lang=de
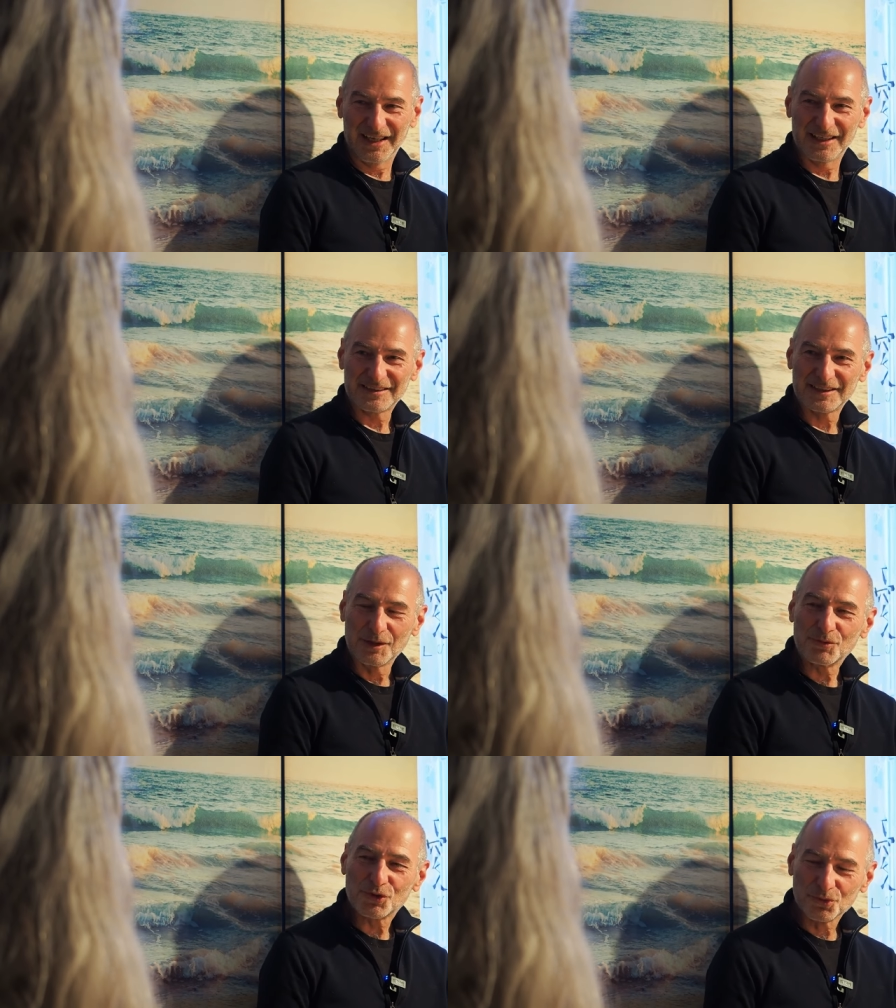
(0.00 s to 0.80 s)
es
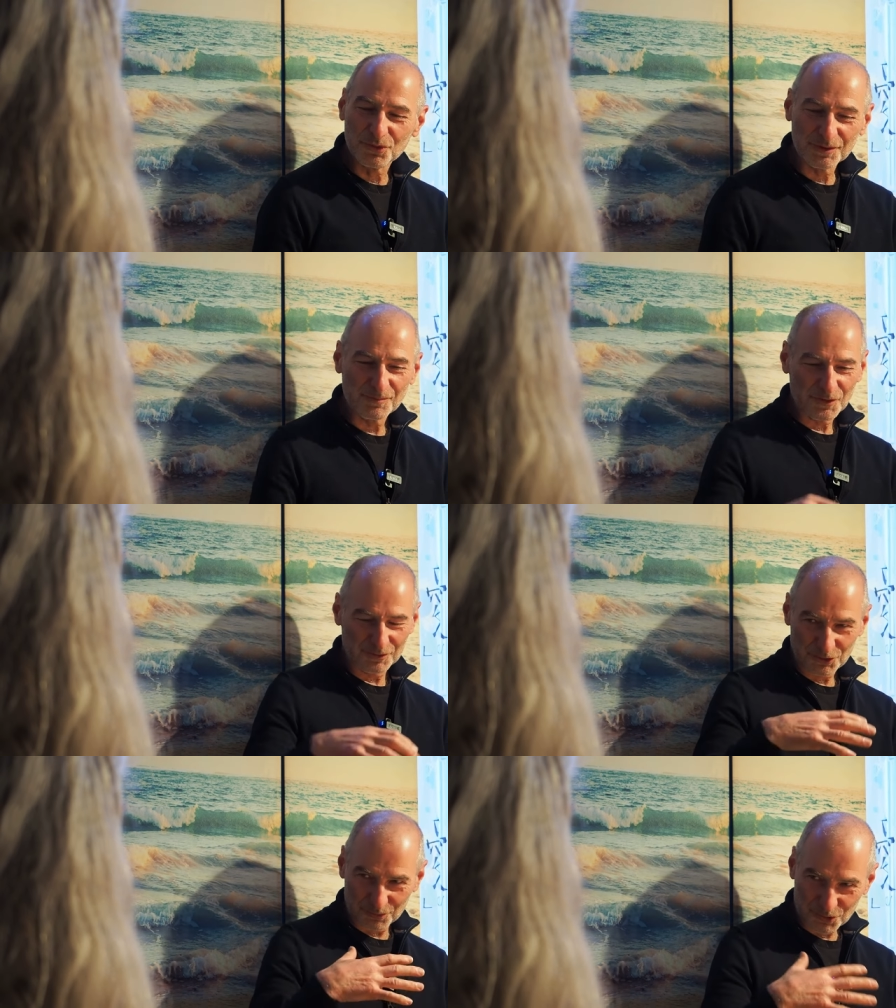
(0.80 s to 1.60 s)
gibt Schulen,
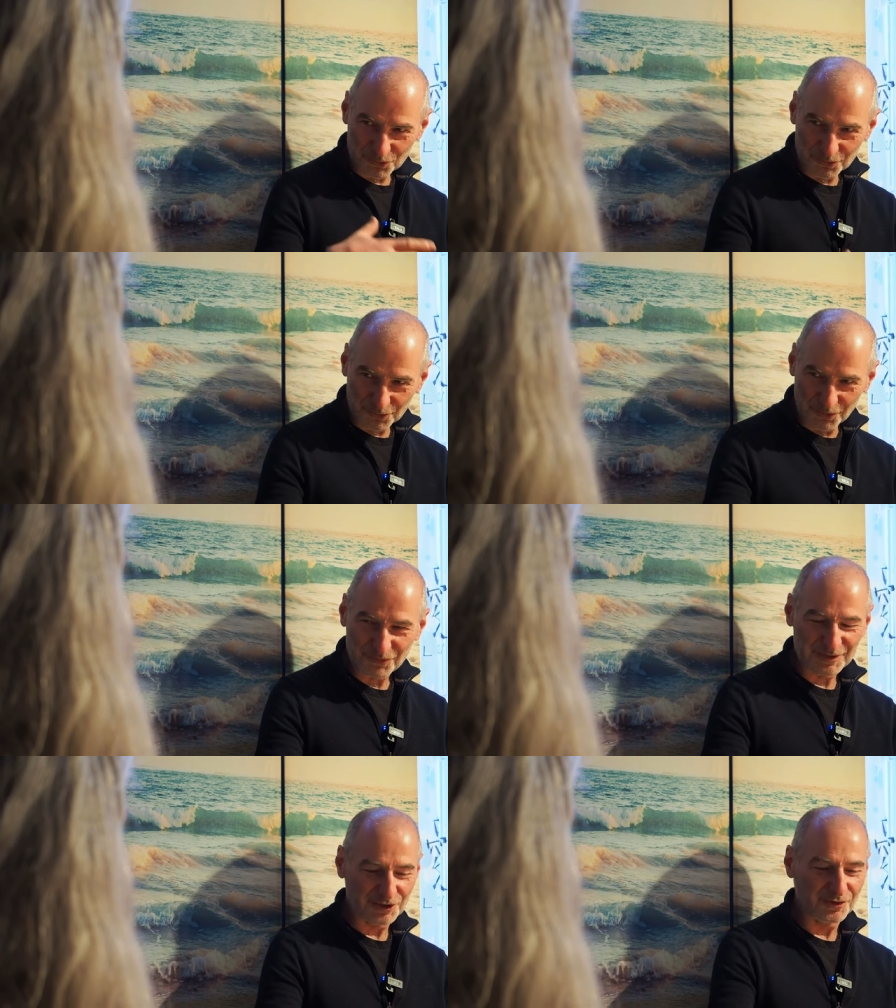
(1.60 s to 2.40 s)
und das habe ich schon
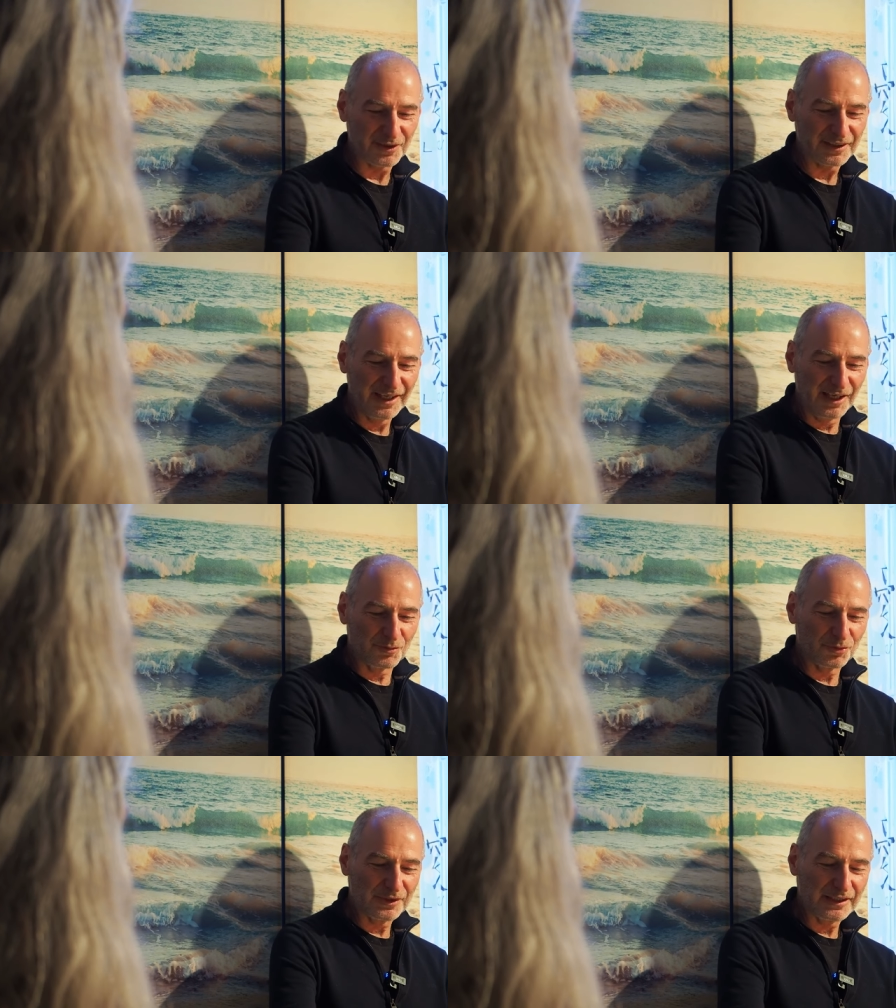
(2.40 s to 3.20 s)
öfter gehört,
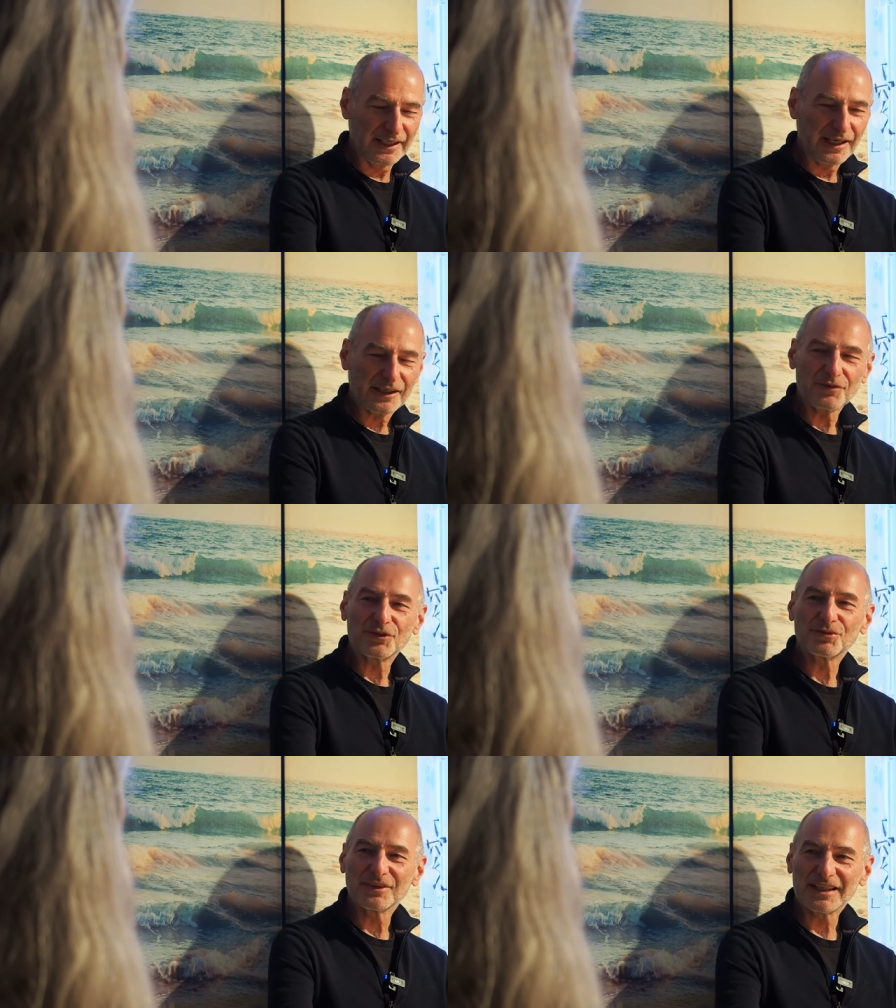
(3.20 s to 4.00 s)
wo die
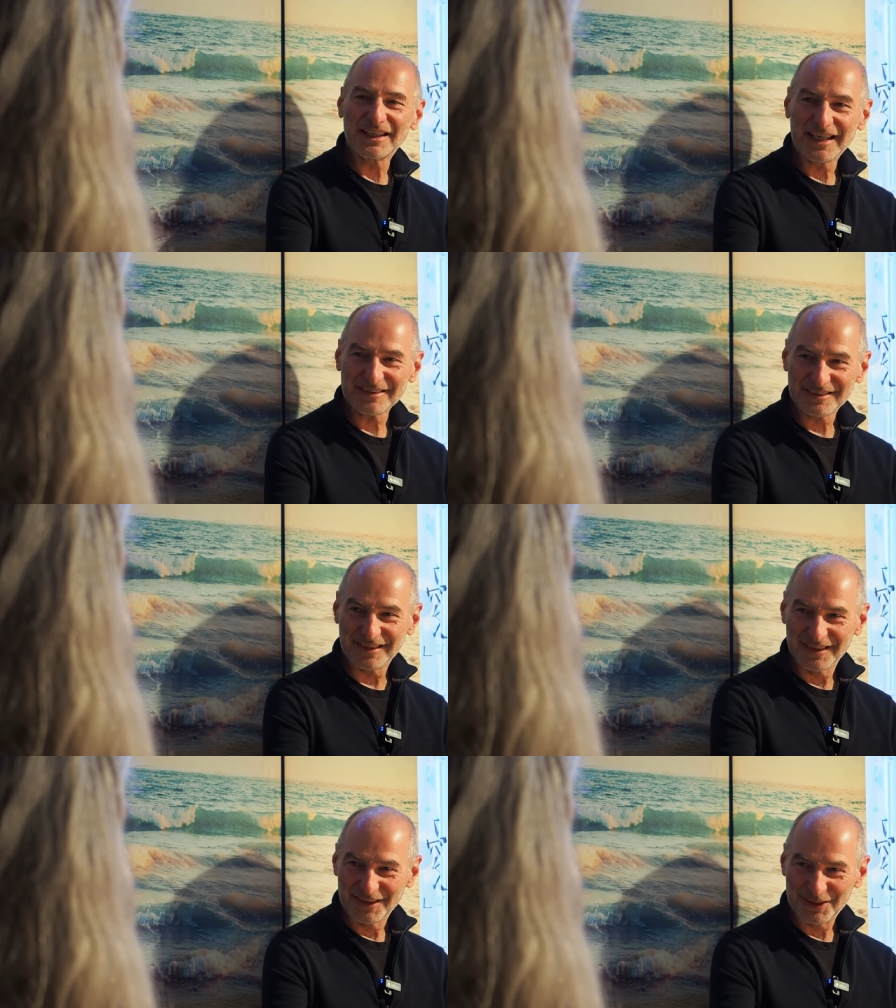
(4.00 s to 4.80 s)
Lehrkräfte von der
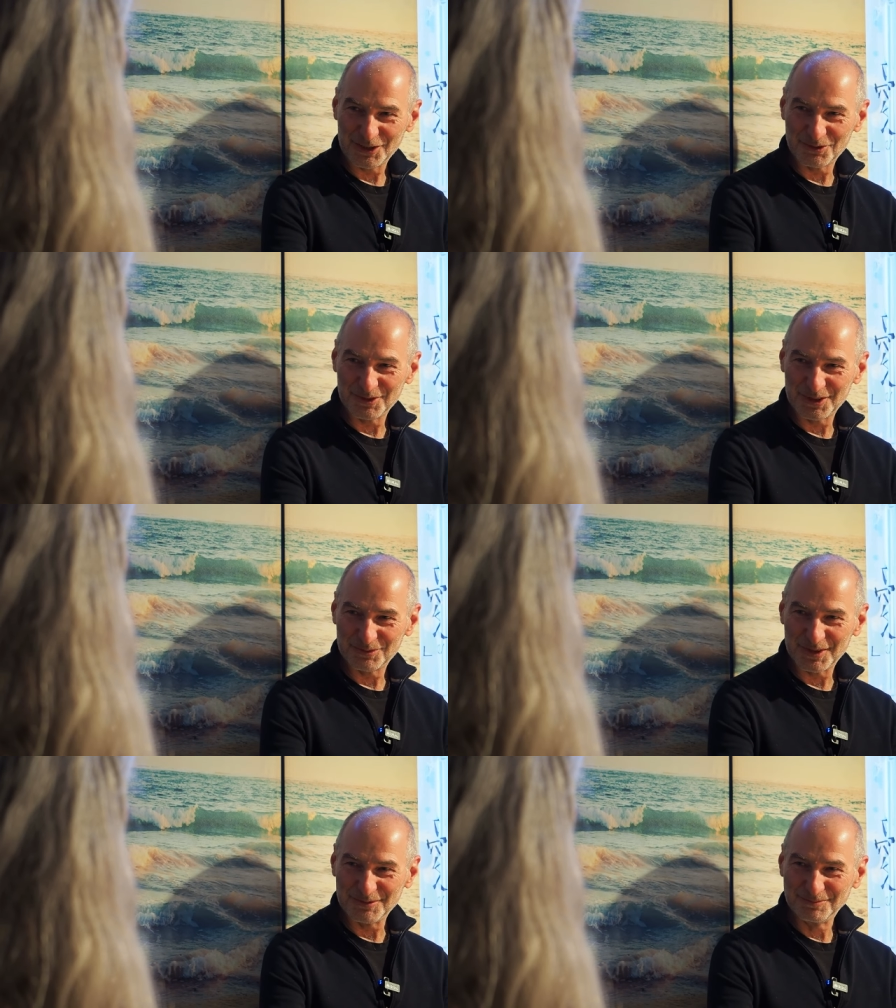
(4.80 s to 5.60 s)
Klasse reguliert
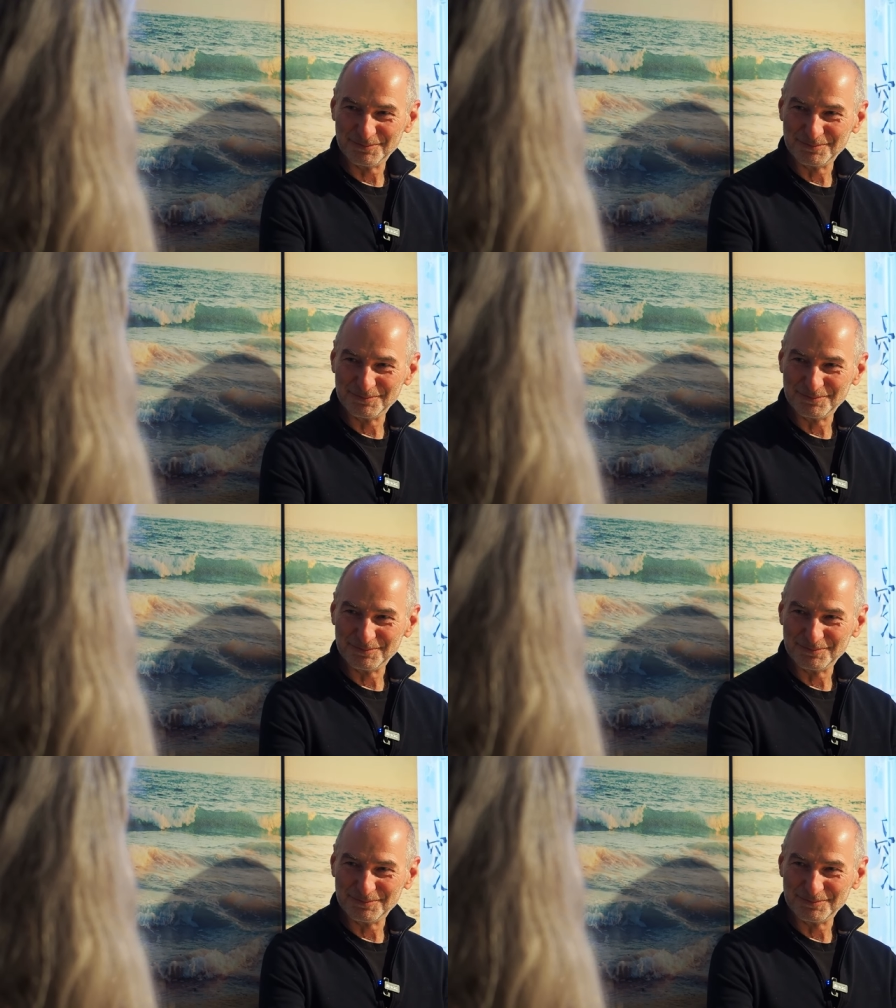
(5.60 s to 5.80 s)
werden.